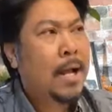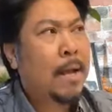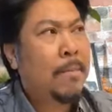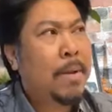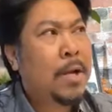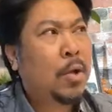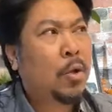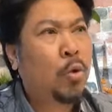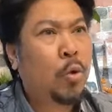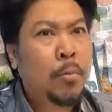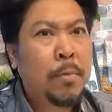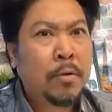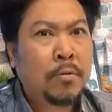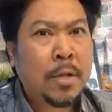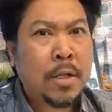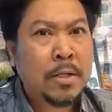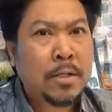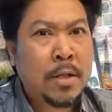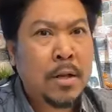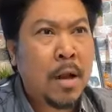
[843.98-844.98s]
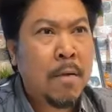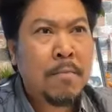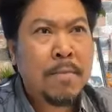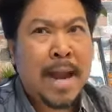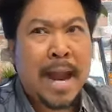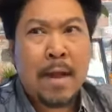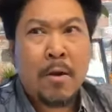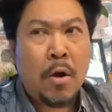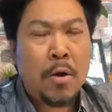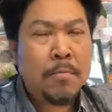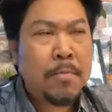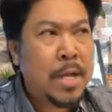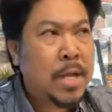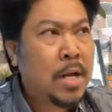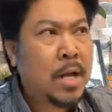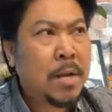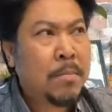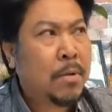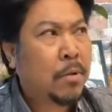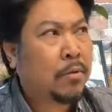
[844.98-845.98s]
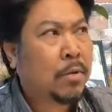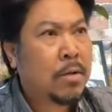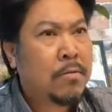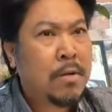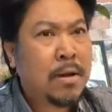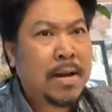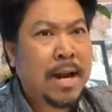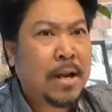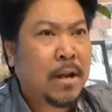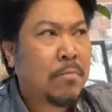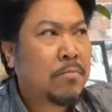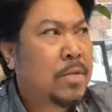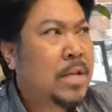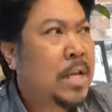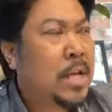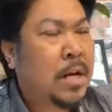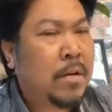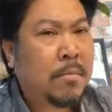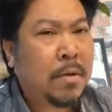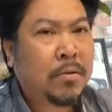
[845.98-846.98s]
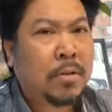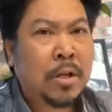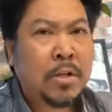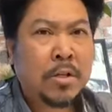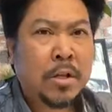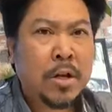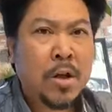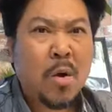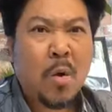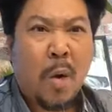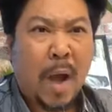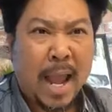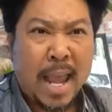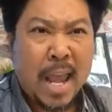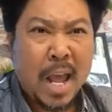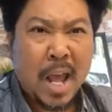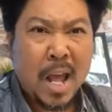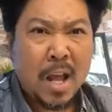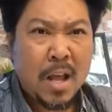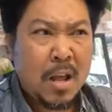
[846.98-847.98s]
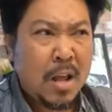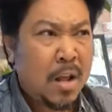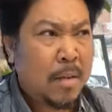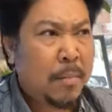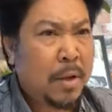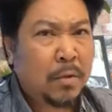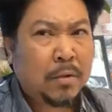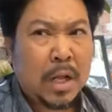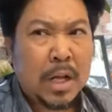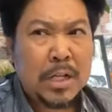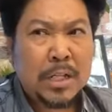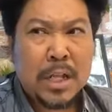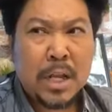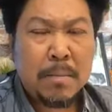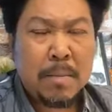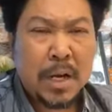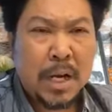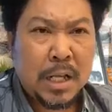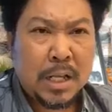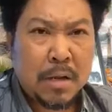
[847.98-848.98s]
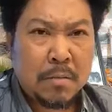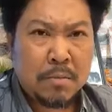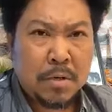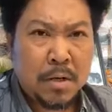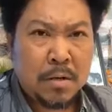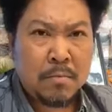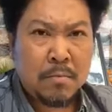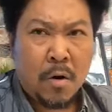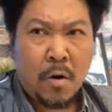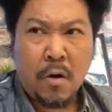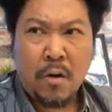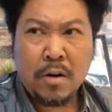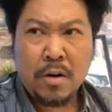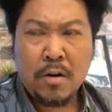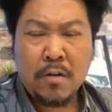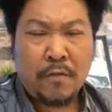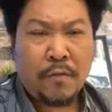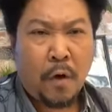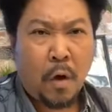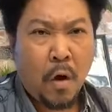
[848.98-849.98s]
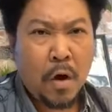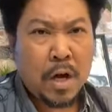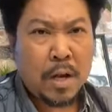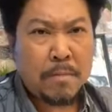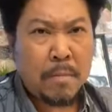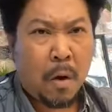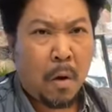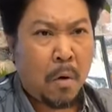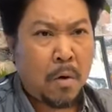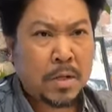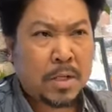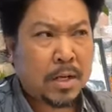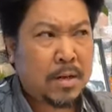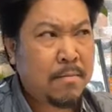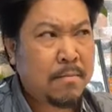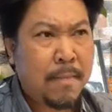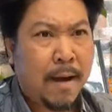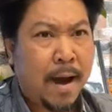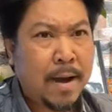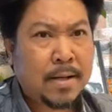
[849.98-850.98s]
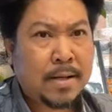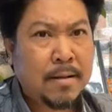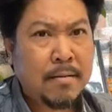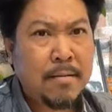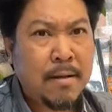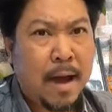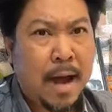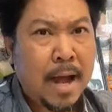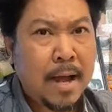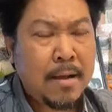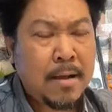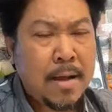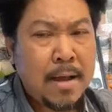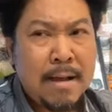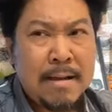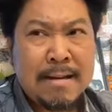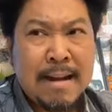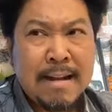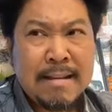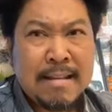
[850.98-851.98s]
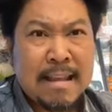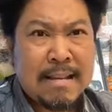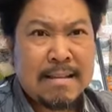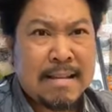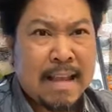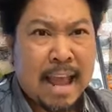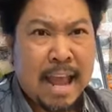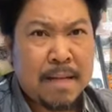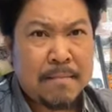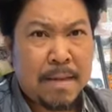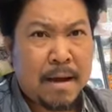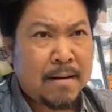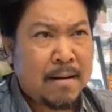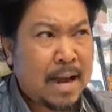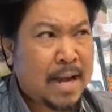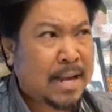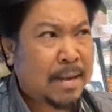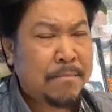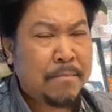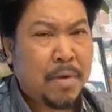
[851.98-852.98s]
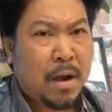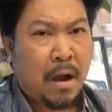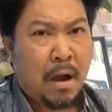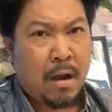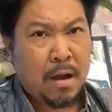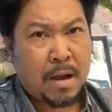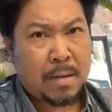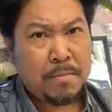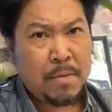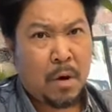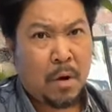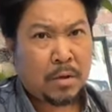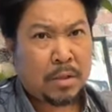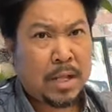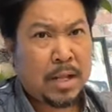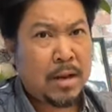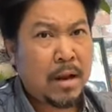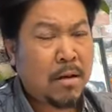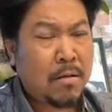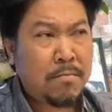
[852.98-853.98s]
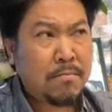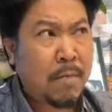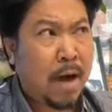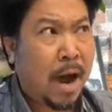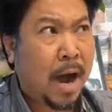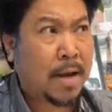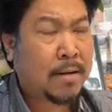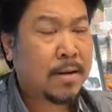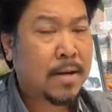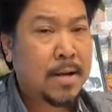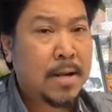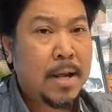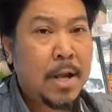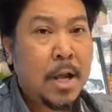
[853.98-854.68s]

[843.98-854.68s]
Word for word: là mấy cái tụi biểu tình sẽ nó không ra ngoài biển, mấy biểu tình hay ra công viên nó biểu tình cho nó khỏe. Biểu tình chi mà đi trong đường bô, đường phố đi bộ chứ nó mệt dữ hả? Nắng chang chang mà ra cầm cờ cầm đồ thì nó cũng mệt.